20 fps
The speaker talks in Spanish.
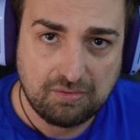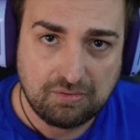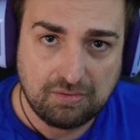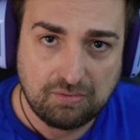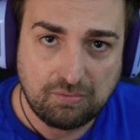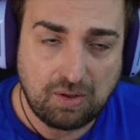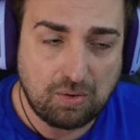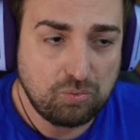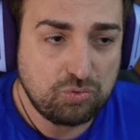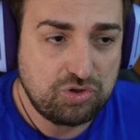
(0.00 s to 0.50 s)

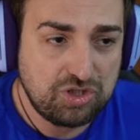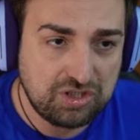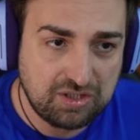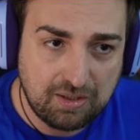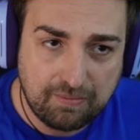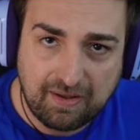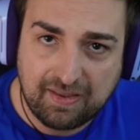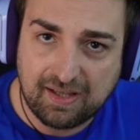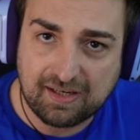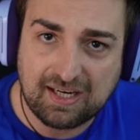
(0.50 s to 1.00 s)
O algún
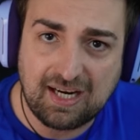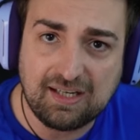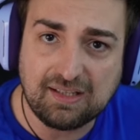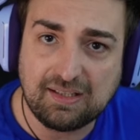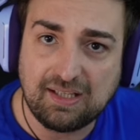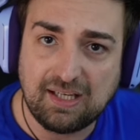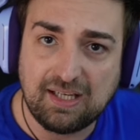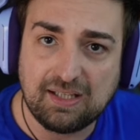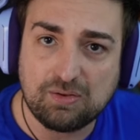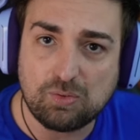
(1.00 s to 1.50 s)
sistema de
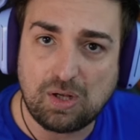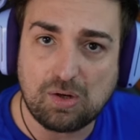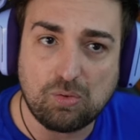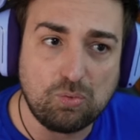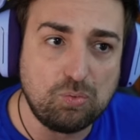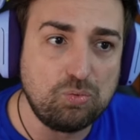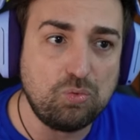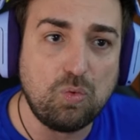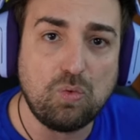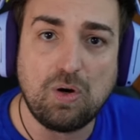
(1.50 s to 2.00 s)
ranked o
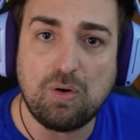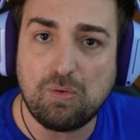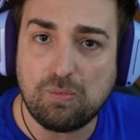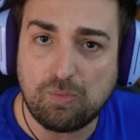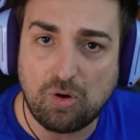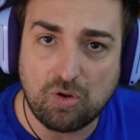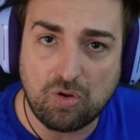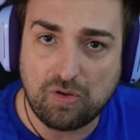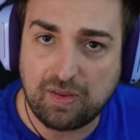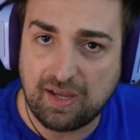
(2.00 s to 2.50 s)
algún nuevo
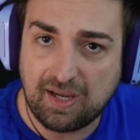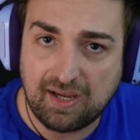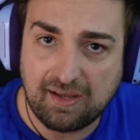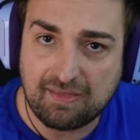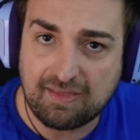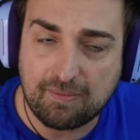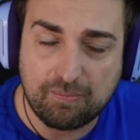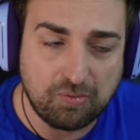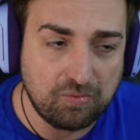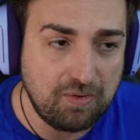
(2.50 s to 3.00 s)
modo de,
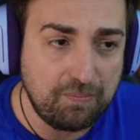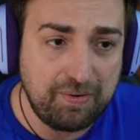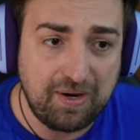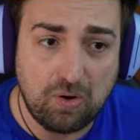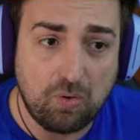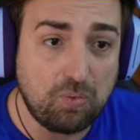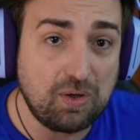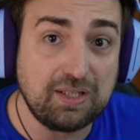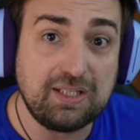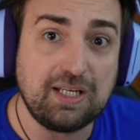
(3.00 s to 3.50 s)
de PvP
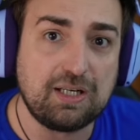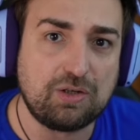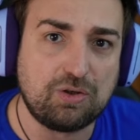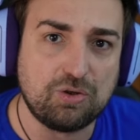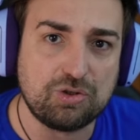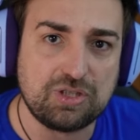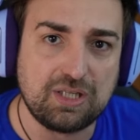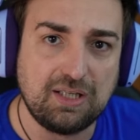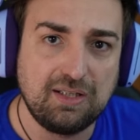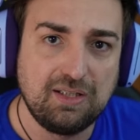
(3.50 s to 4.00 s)
o cualquier
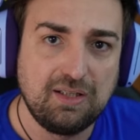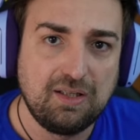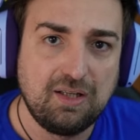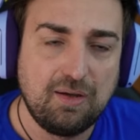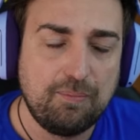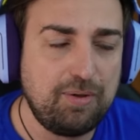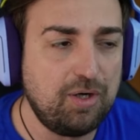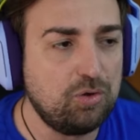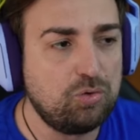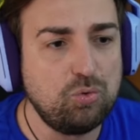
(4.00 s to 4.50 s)
cosa.
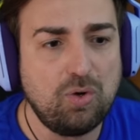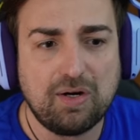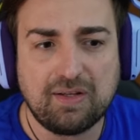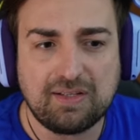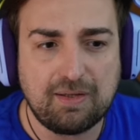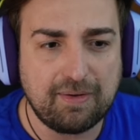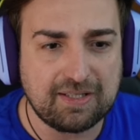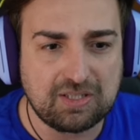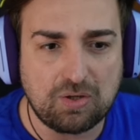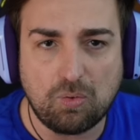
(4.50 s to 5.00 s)
Pero tú ahora
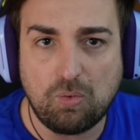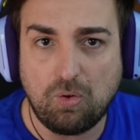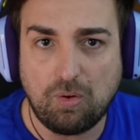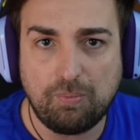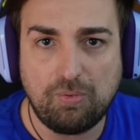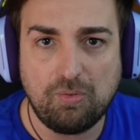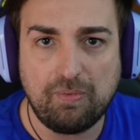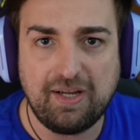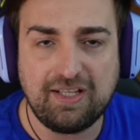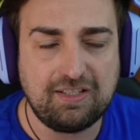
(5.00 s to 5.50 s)
te vas a un juego
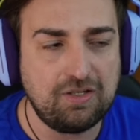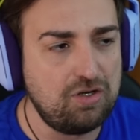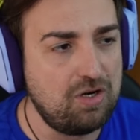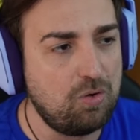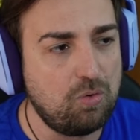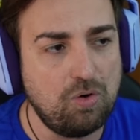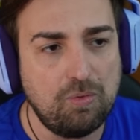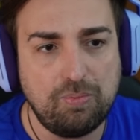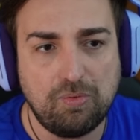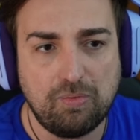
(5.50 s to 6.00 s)
PvE, tío, y el
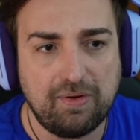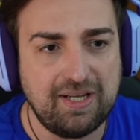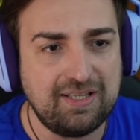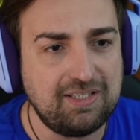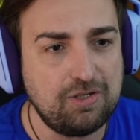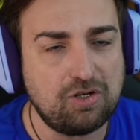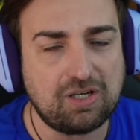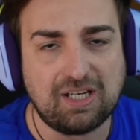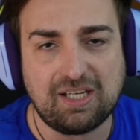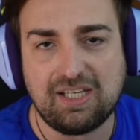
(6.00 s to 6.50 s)
juego PvE,
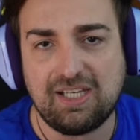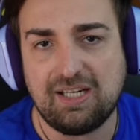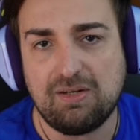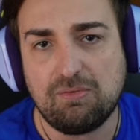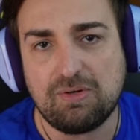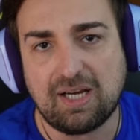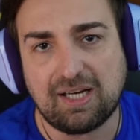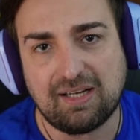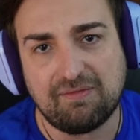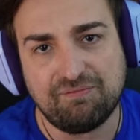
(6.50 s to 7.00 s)
tío, requiere
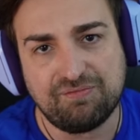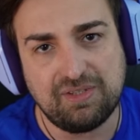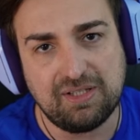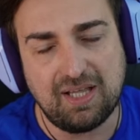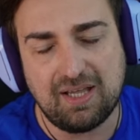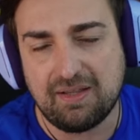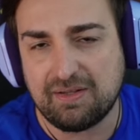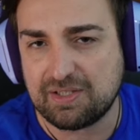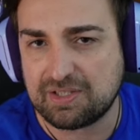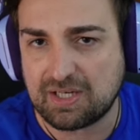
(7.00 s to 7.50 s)
una cantidad
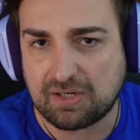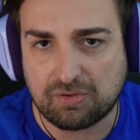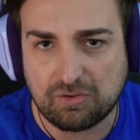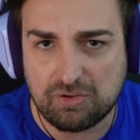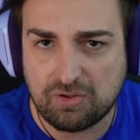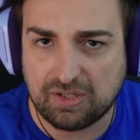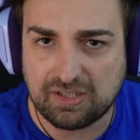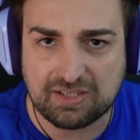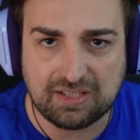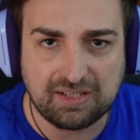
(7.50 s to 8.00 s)
de
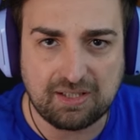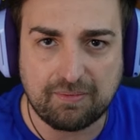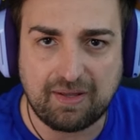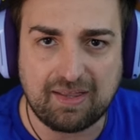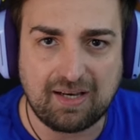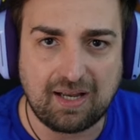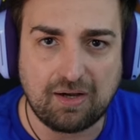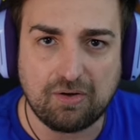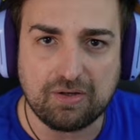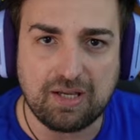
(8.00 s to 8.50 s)
desarrollo que se te va de
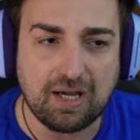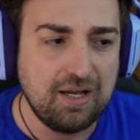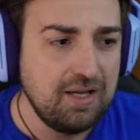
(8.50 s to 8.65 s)
la olla.